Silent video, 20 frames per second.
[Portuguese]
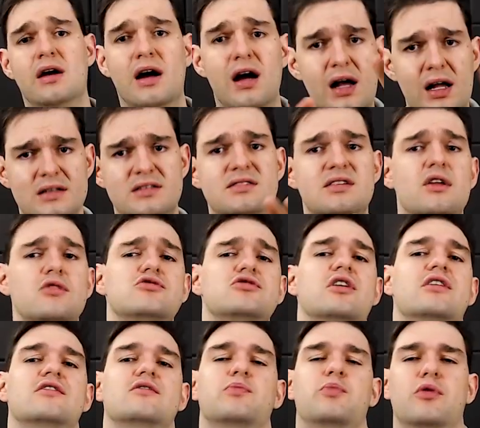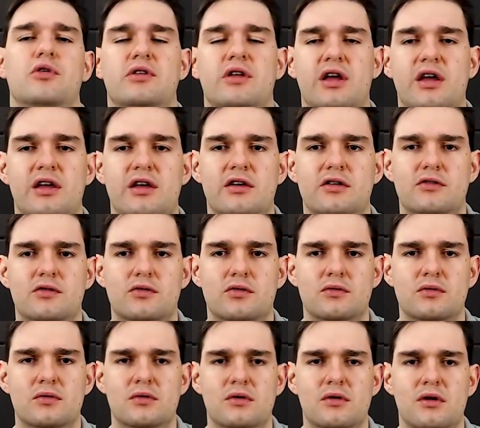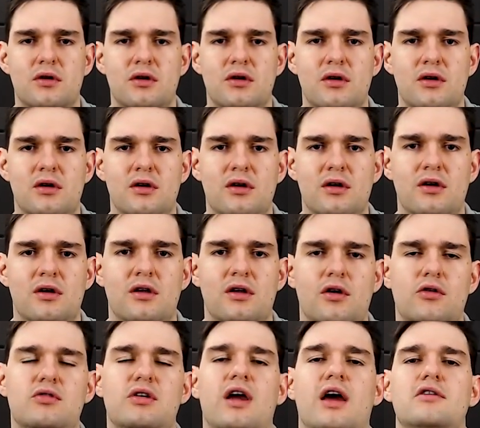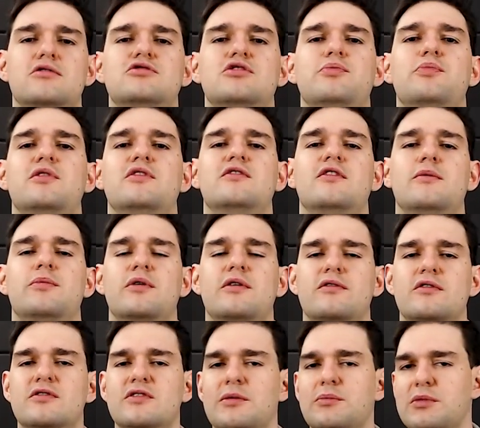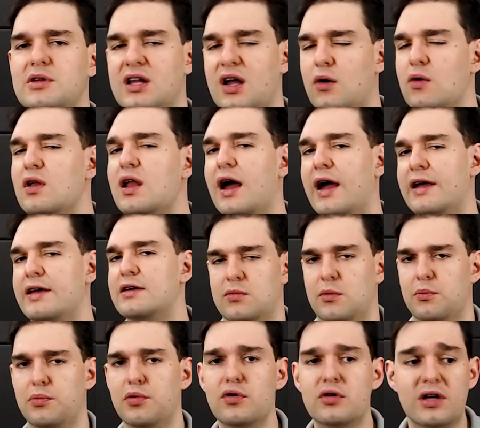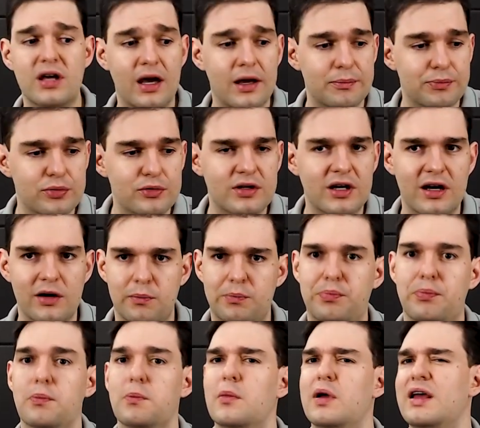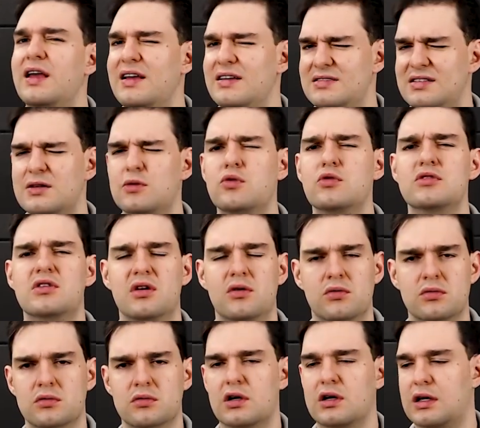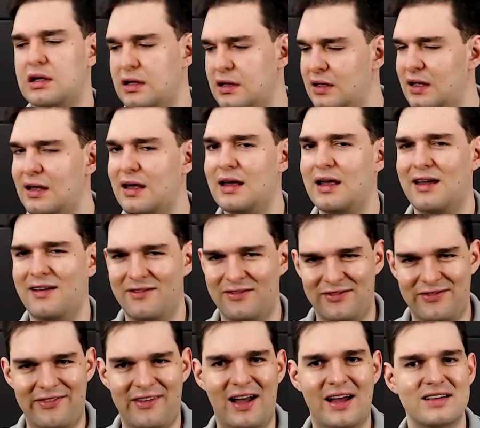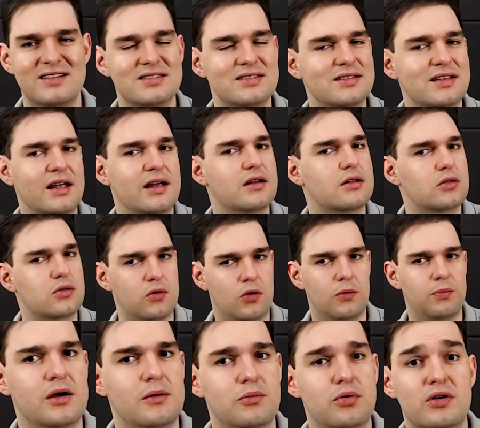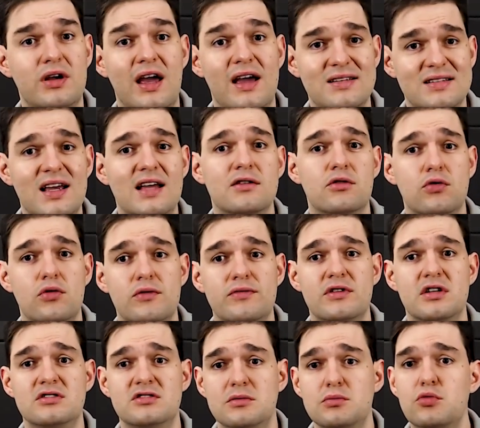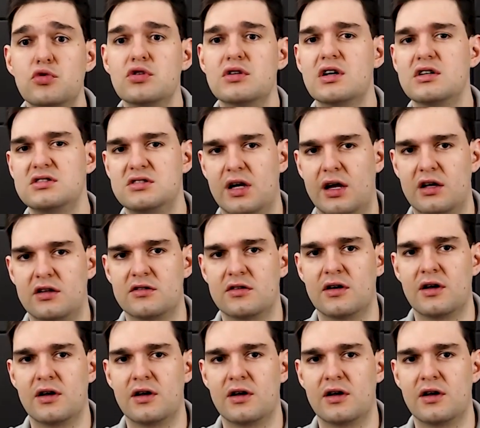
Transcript: Antes de eu te responder isso, eu quero te pedir para você me dar um like. Por quê? Porque esse conteúdo aqui vai ser top. Porque essa é dúvida de muita gente.